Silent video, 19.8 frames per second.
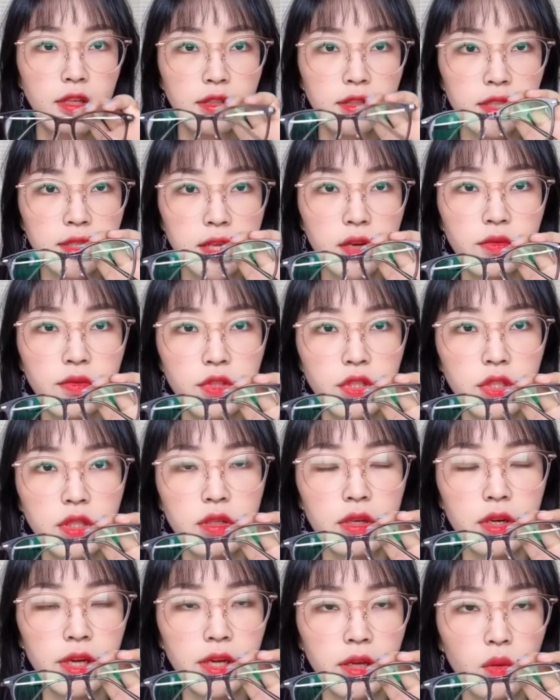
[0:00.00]
第三副是一个
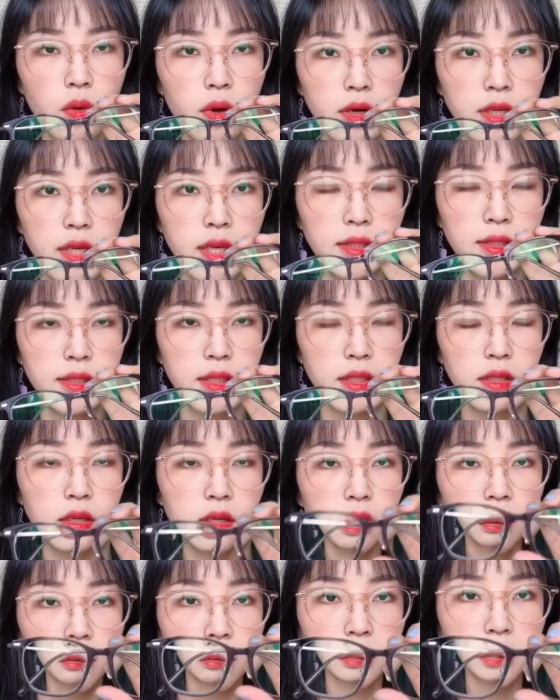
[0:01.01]
黑框眼镜，
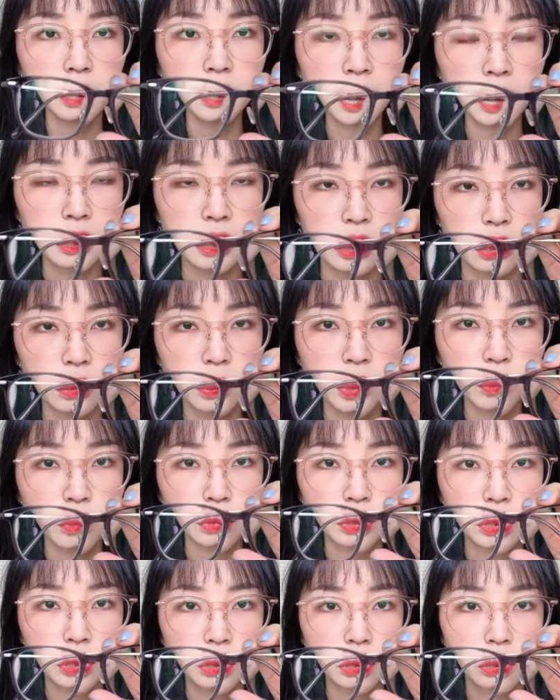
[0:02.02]
呃，但它其实并不
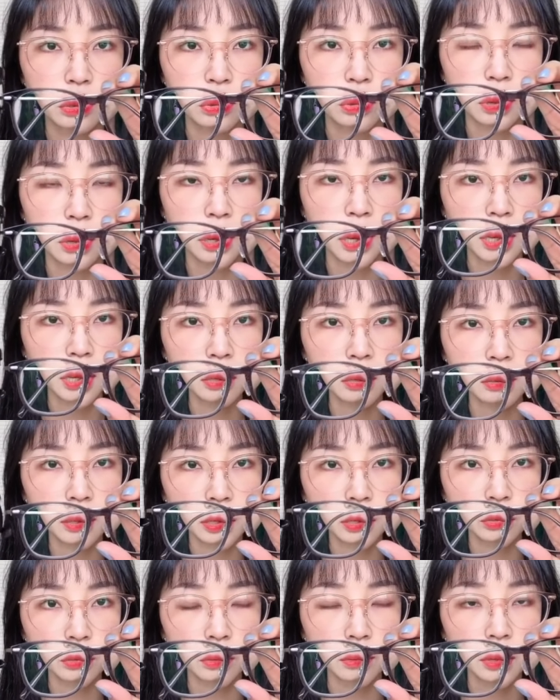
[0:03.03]
是纯黑的那
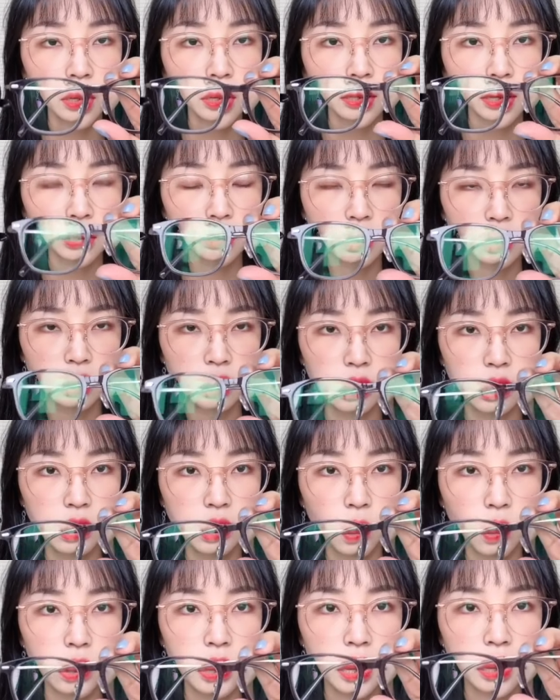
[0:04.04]
种，它是
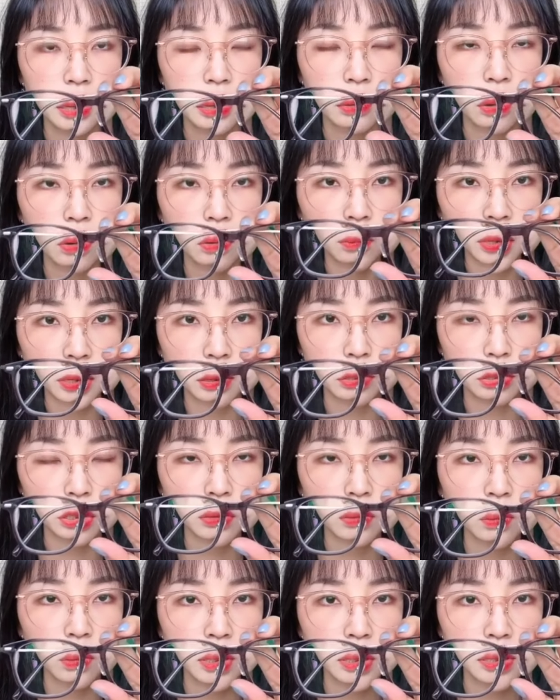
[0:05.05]
有一点点透明的深
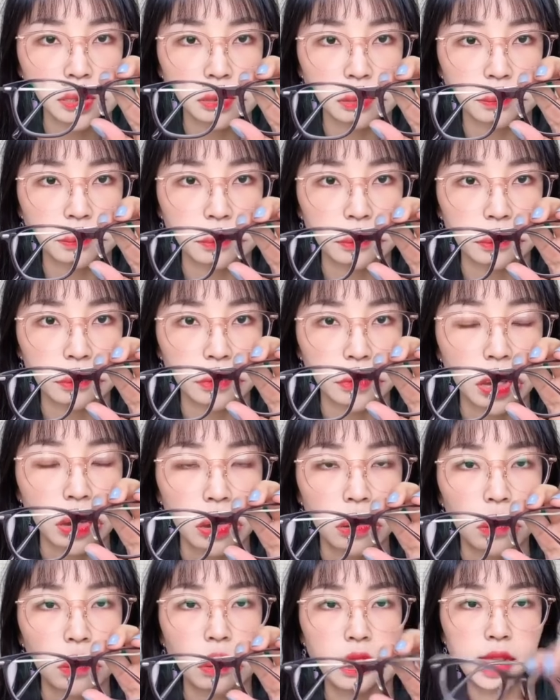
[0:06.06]
灰色。
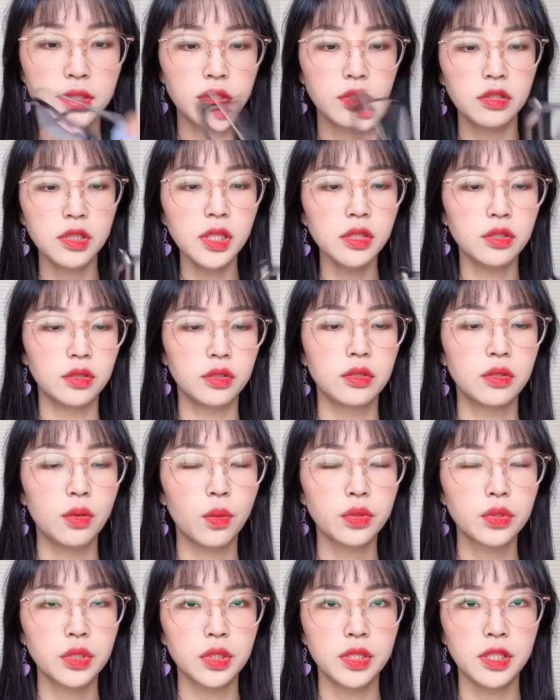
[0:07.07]
我其实一直都
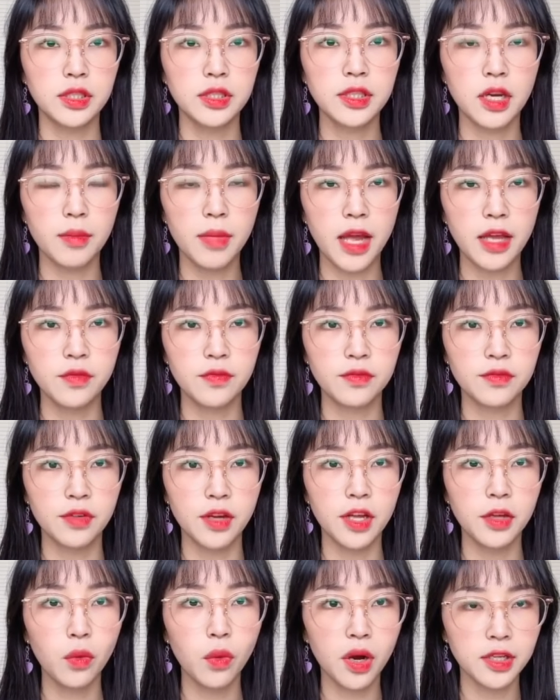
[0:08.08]
是挺想买一副
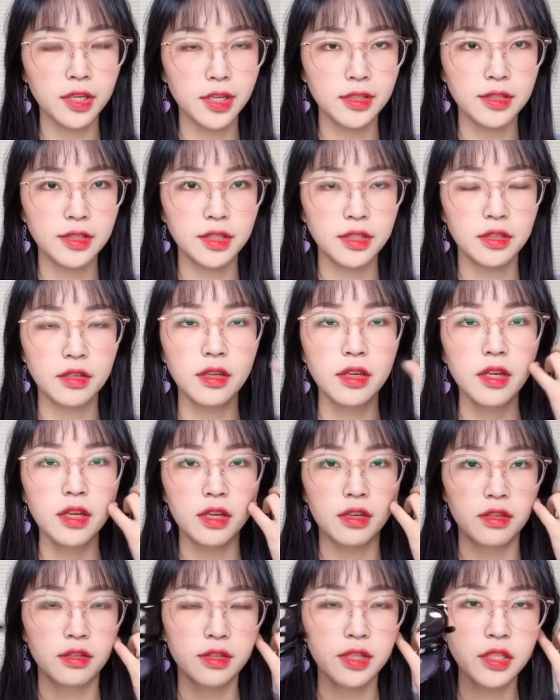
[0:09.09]
黑框眼镜的，
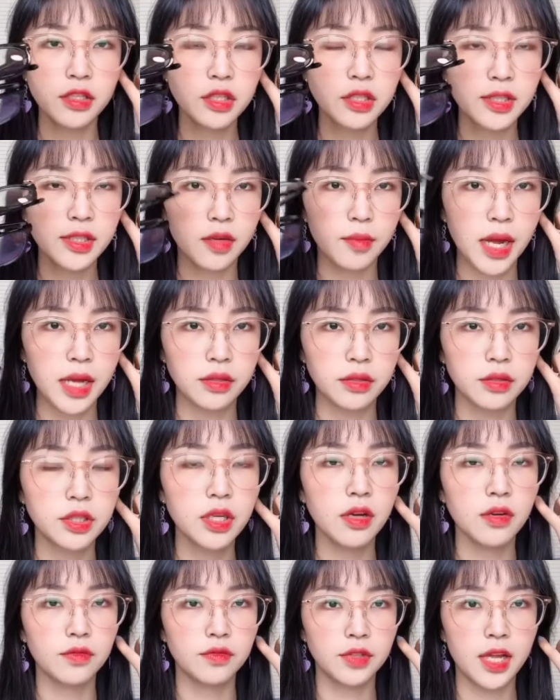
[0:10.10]
嗯，但之前买的这
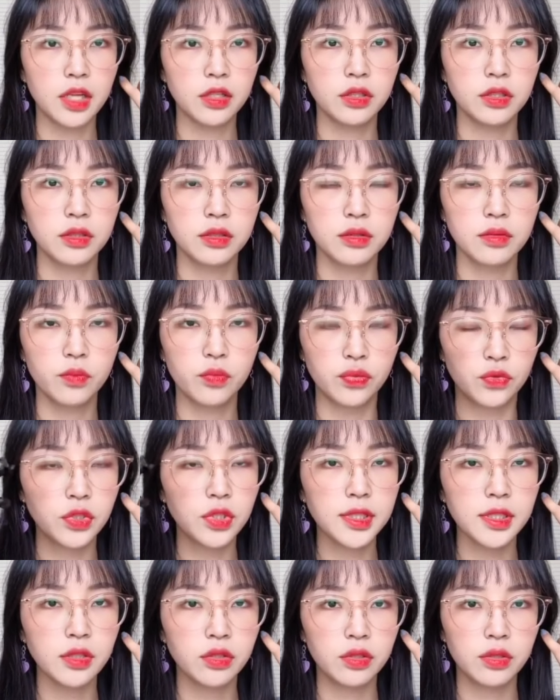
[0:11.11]
两副它是不是
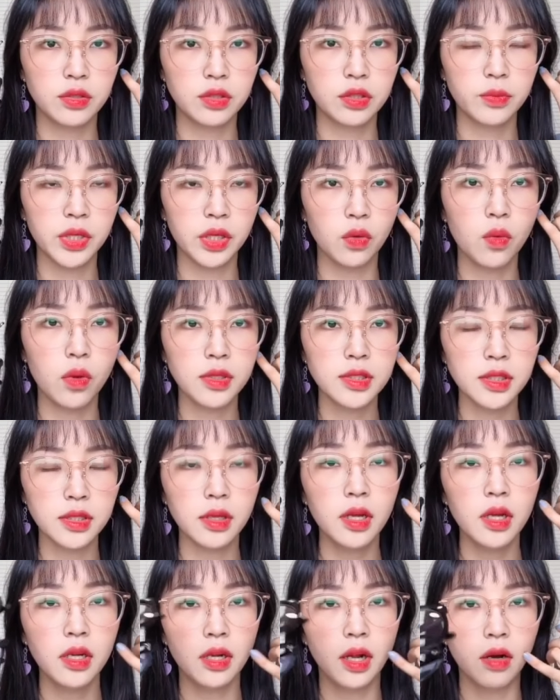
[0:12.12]
近视的是平光镜，
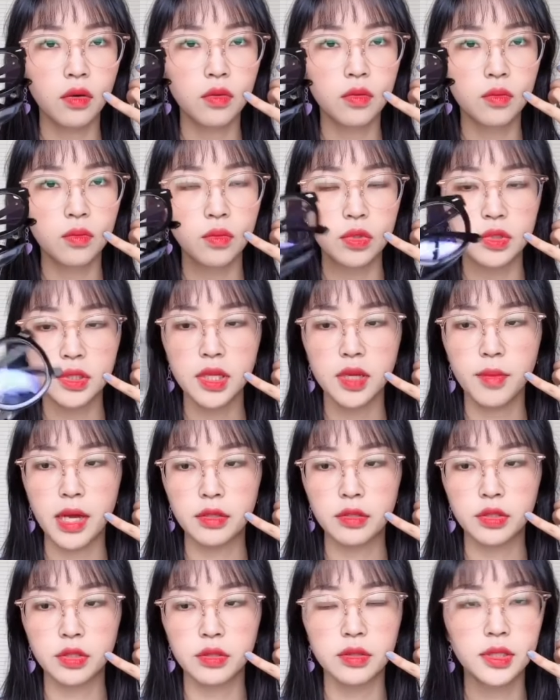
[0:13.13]
然后我之前买的
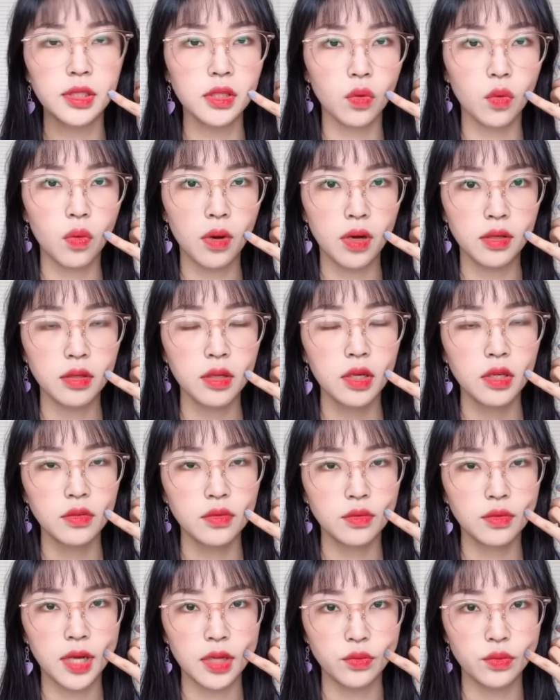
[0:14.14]
这个镜框就
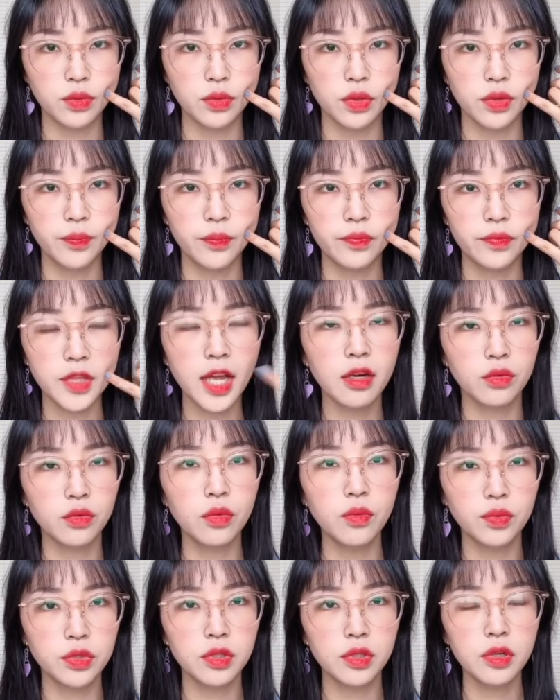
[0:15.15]
感觉戴了都
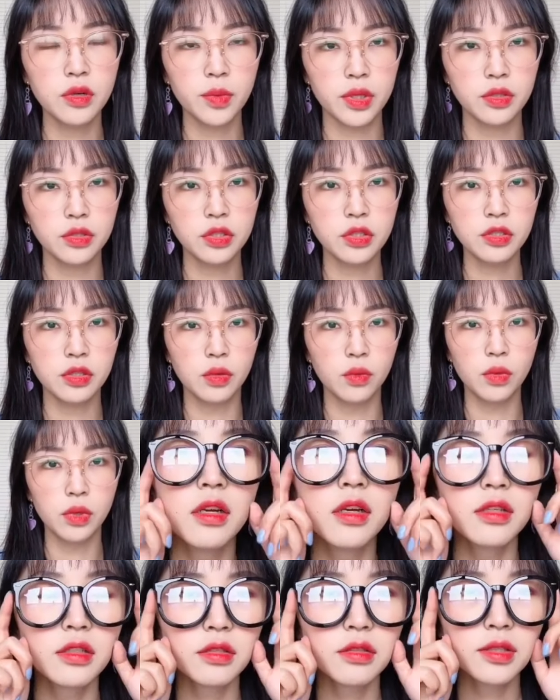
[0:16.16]
不是特别的适合我，
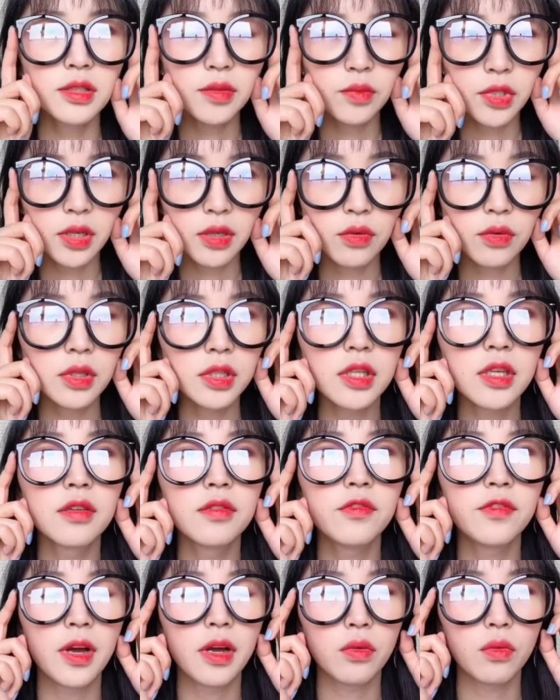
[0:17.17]
这个镜片有一点
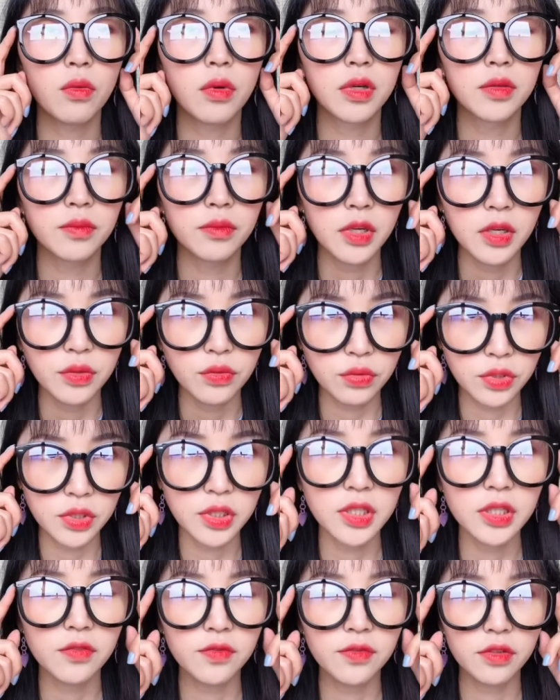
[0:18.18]
反光，就是这
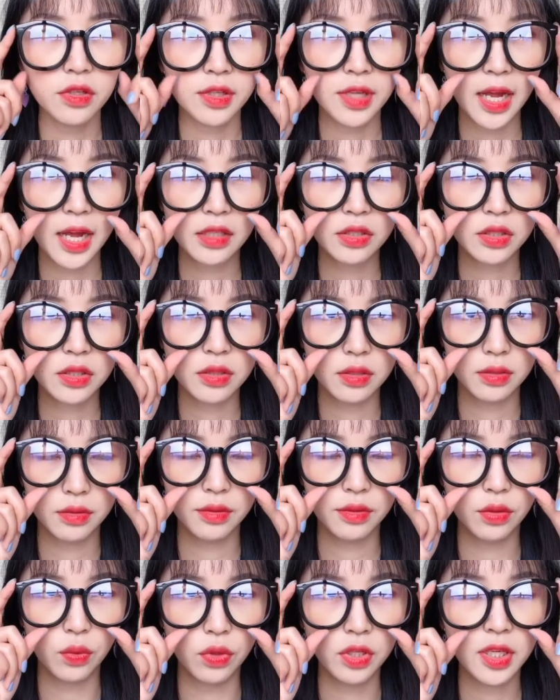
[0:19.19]
一副呢，它是
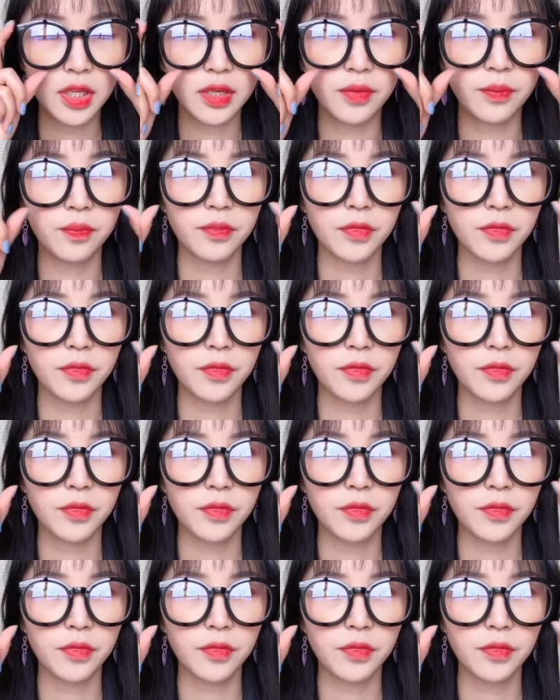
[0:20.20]
有一点